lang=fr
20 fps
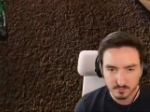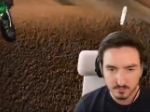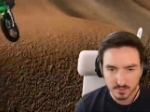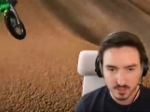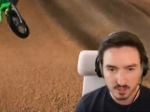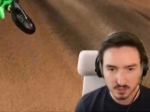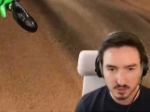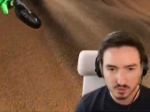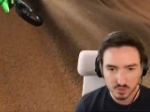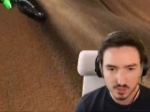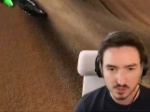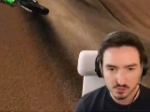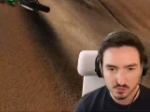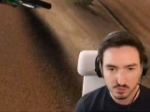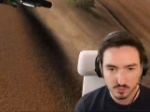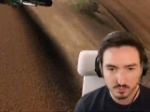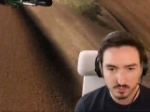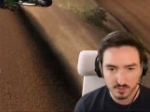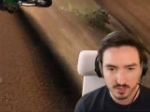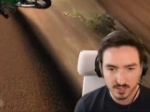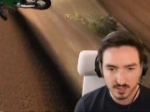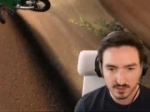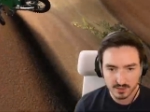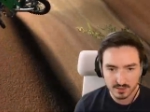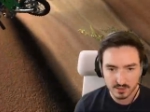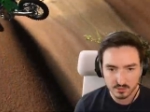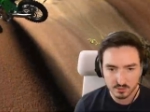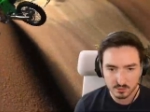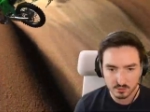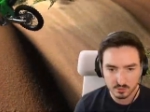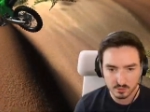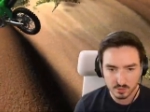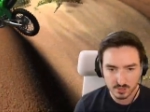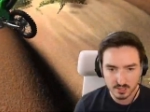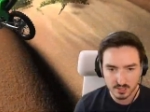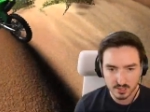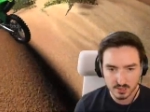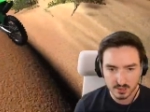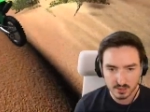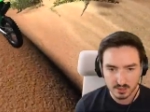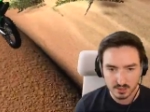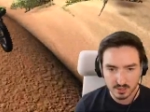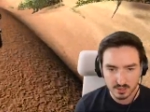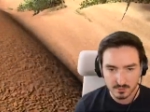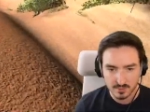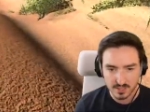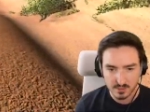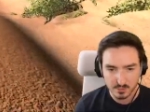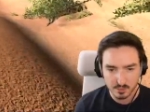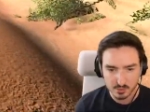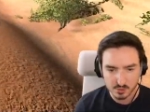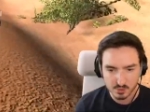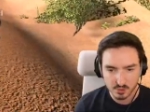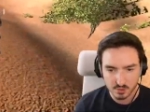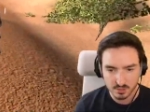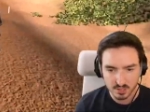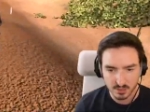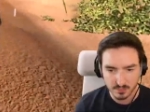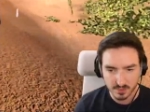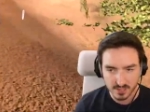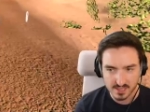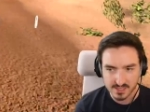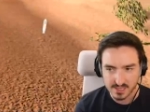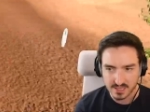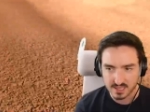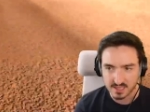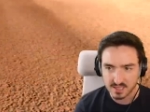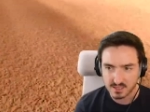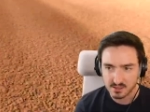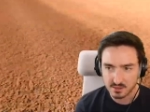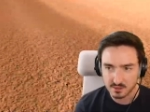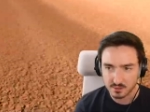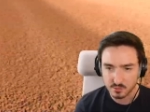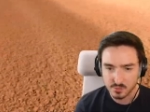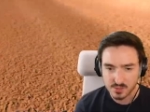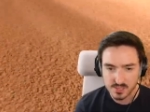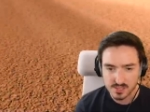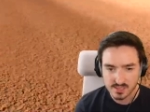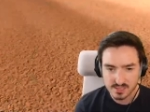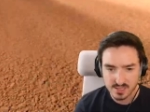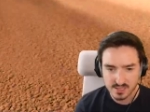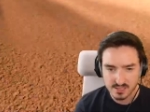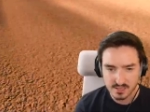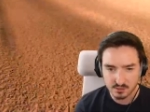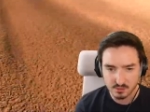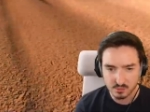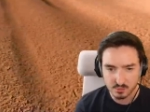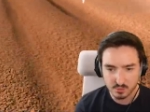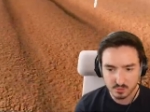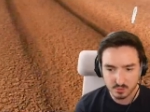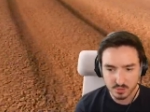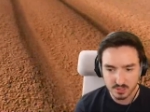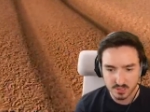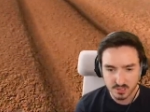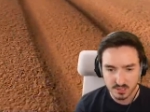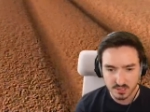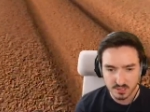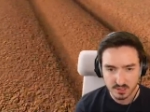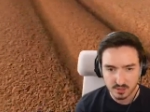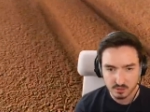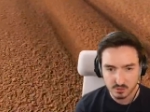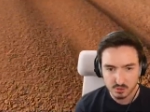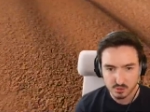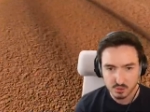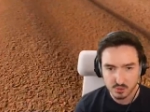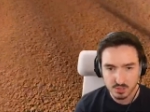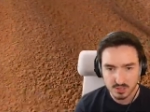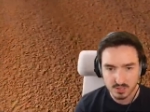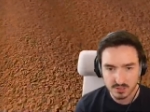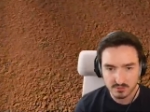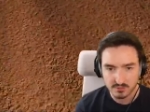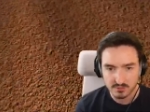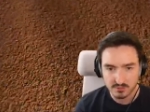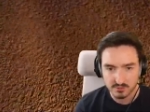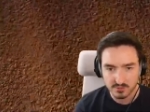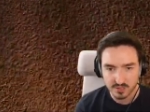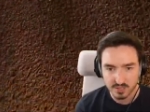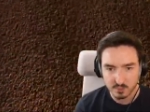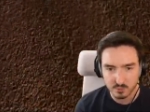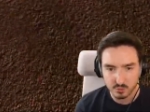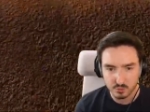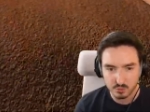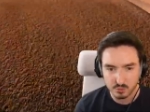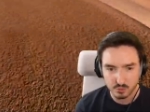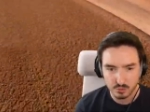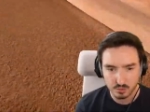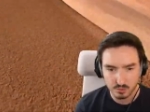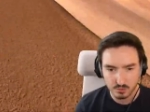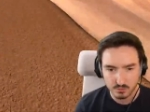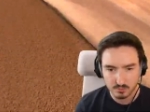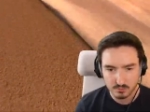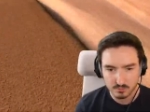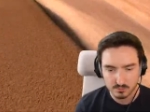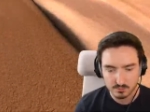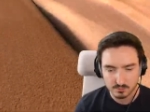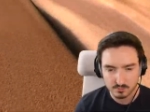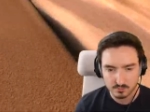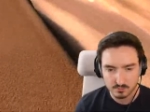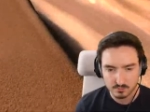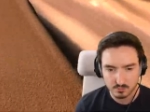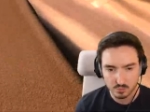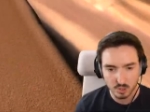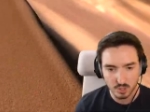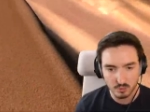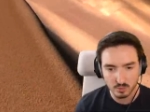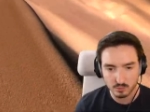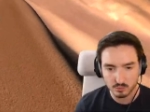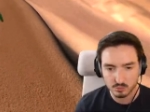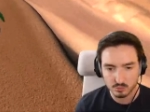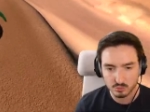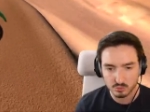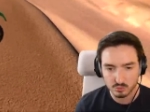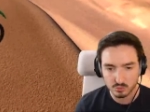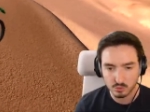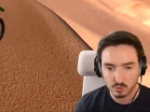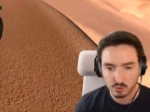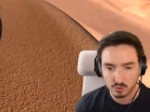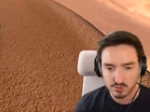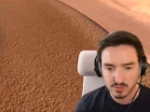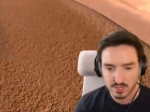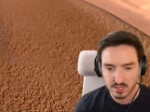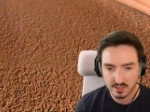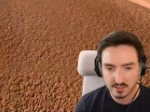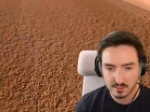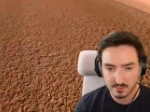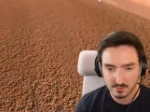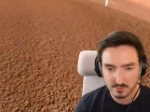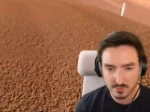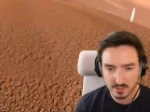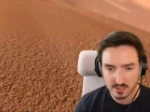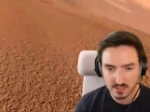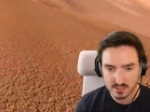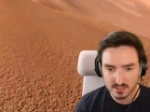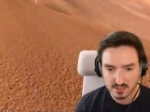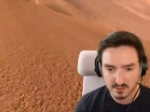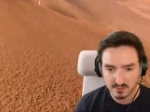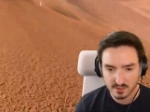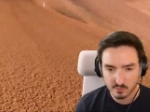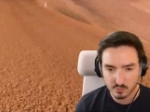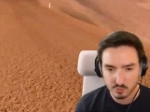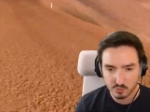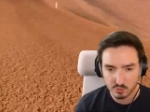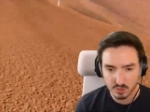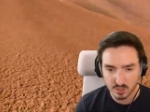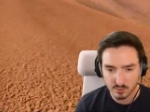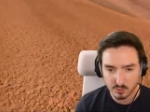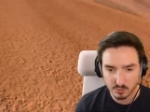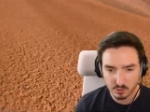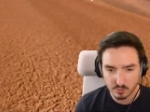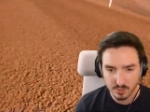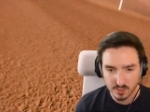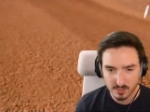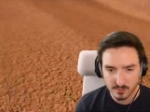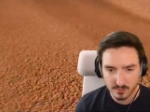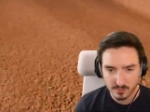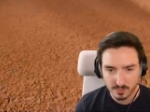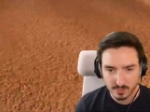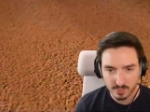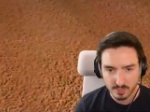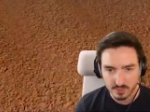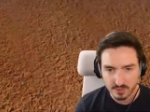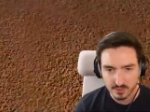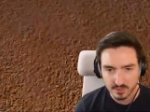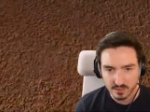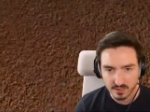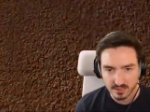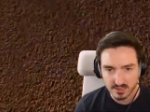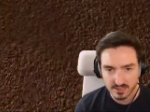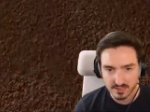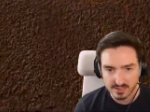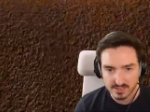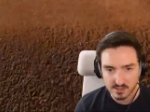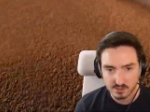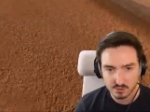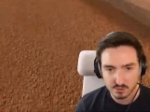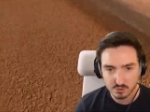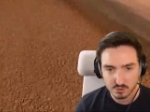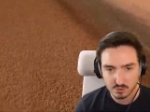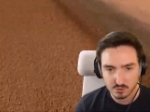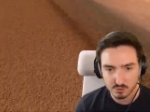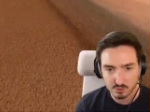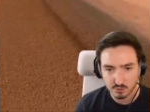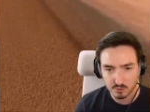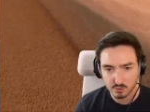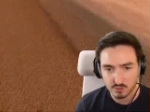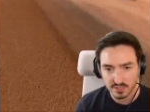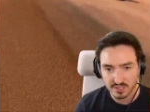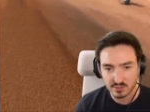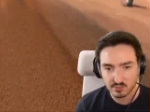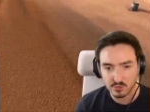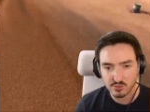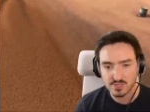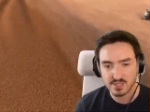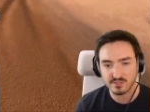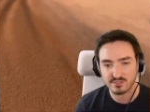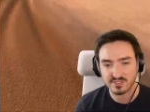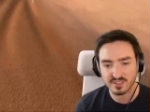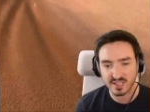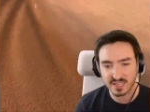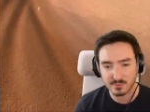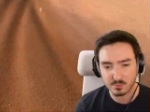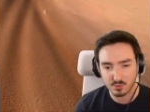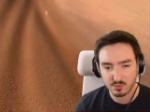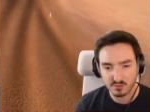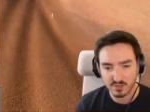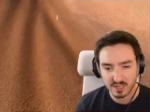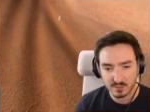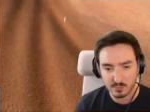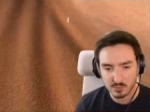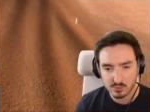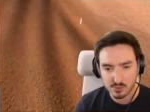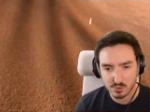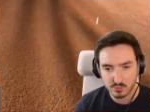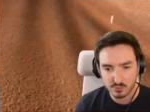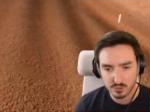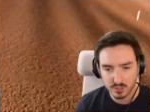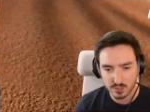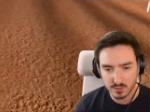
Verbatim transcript: Alors le saut va pas l'air très long, ok. Bah, je pense que là on a repris la start line, non Oui c'est ça exactement, ok. Ce saut était vraiment court. Bon, un peu plus long que ça quand même, mais ils étaient vraiment courts les premiers. Avec la 450, on a tendance à vraiment vraiment s'envoler.